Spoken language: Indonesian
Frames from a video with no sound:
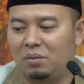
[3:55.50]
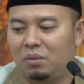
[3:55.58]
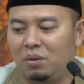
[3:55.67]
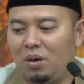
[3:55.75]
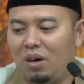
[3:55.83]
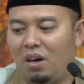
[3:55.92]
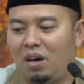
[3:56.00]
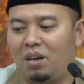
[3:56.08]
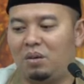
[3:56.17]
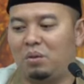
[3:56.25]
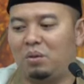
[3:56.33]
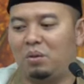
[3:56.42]

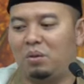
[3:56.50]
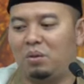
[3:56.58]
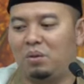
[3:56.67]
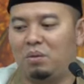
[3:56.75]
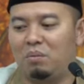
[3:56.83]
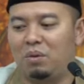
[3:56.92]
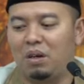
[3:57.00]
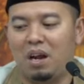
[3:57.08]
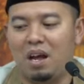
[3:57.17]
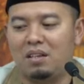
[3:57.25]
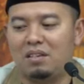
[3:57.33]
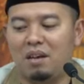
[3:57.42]
Waduh,
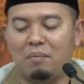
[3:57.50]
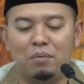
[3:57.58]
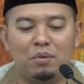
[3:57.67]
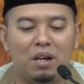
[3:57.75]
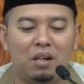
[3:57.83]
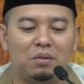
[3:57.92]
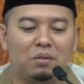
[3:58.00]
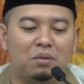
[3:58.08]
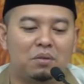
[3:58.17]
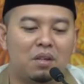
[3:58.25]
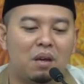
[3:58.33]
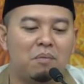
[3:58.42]
berasap budak
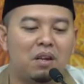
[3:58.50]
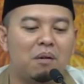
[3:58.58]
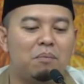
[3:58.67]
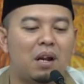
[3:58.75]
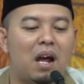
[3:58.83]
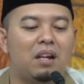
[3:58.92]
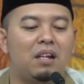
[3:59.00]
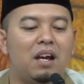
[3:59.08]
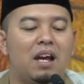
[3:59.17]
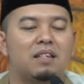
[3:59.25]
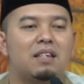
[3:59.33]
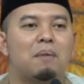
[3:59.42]
tuh. Saya bilang berani
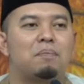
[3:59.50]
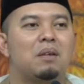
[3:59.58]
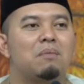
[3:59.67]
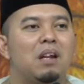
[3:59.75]
ngasap, saya